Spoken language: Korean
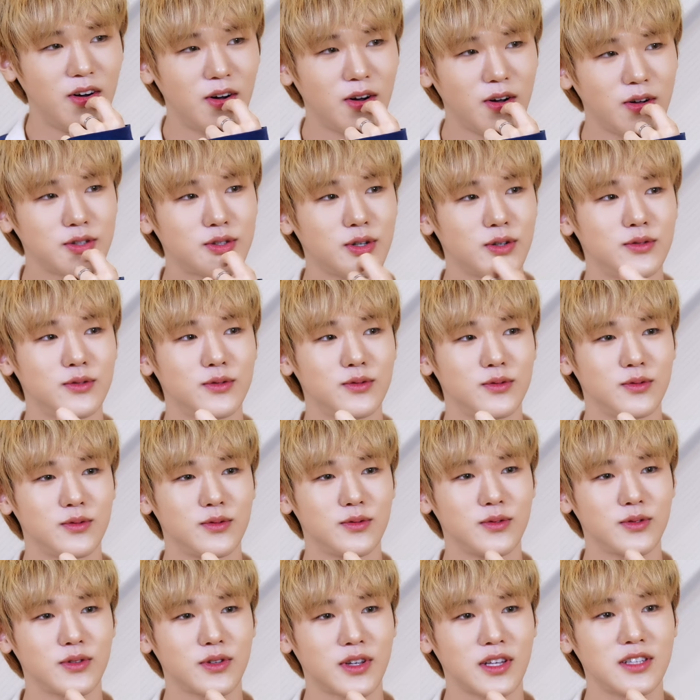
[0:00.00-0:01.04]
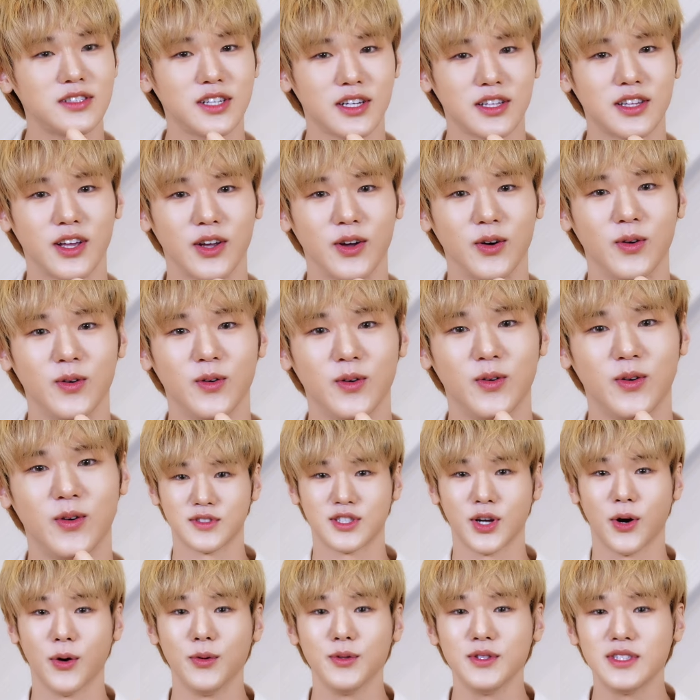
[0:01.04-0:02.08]
어 저는 괜찮아요.
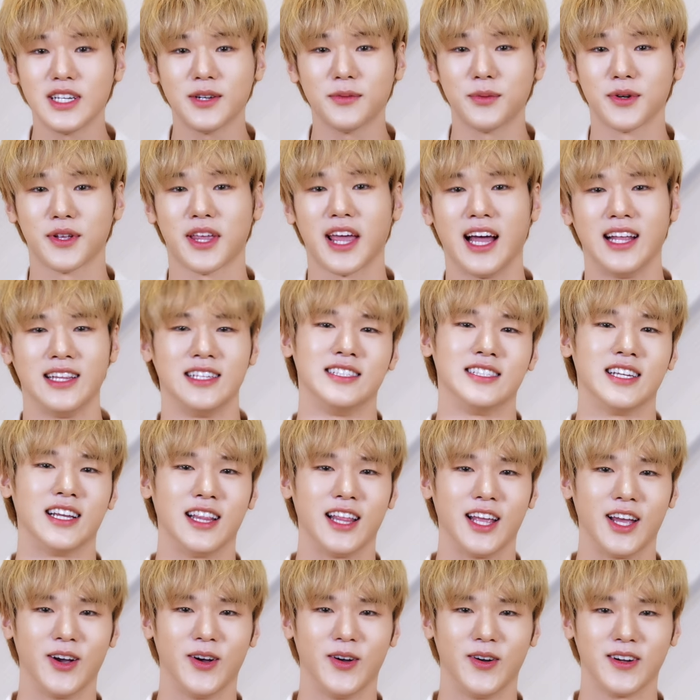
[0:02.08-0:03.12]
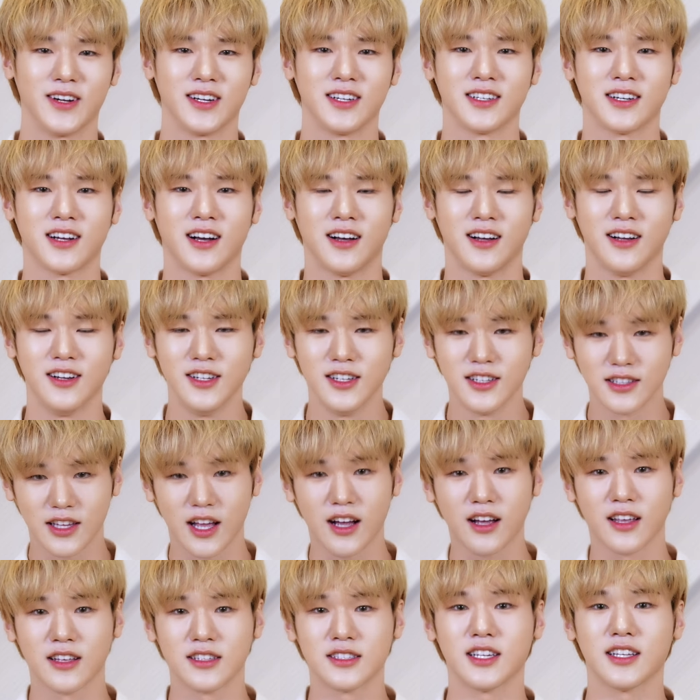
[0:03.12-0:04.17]
저 혼자 볼 게 아니잖아요. 그러니까 다
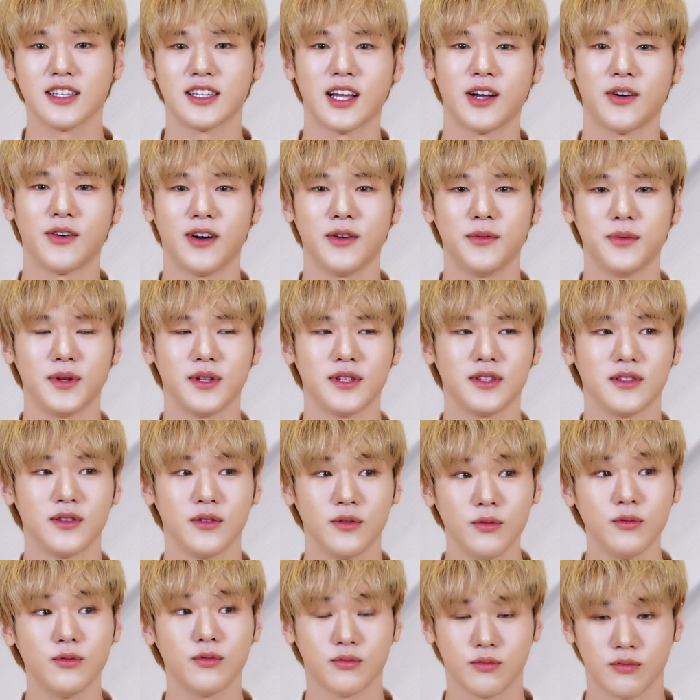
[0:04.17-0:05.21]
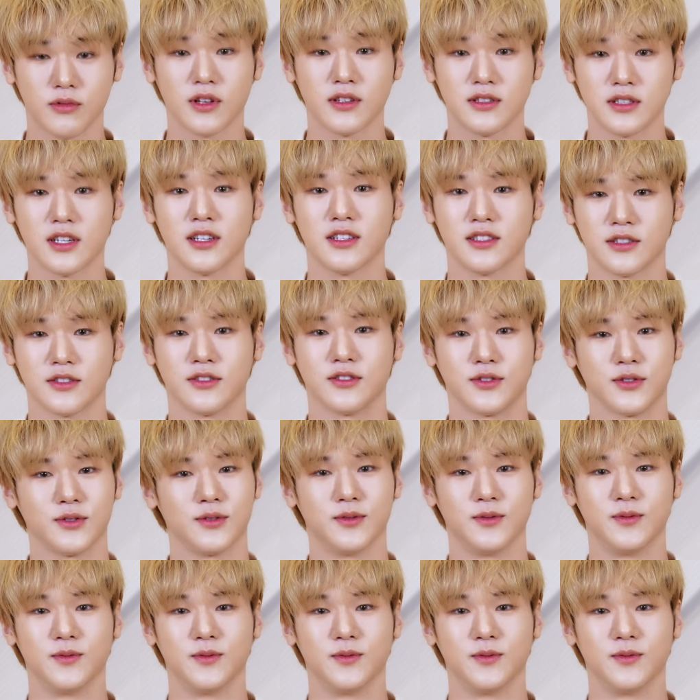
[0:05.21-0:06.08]
괜찮다고 하면은 음, 괜찮은 거죠.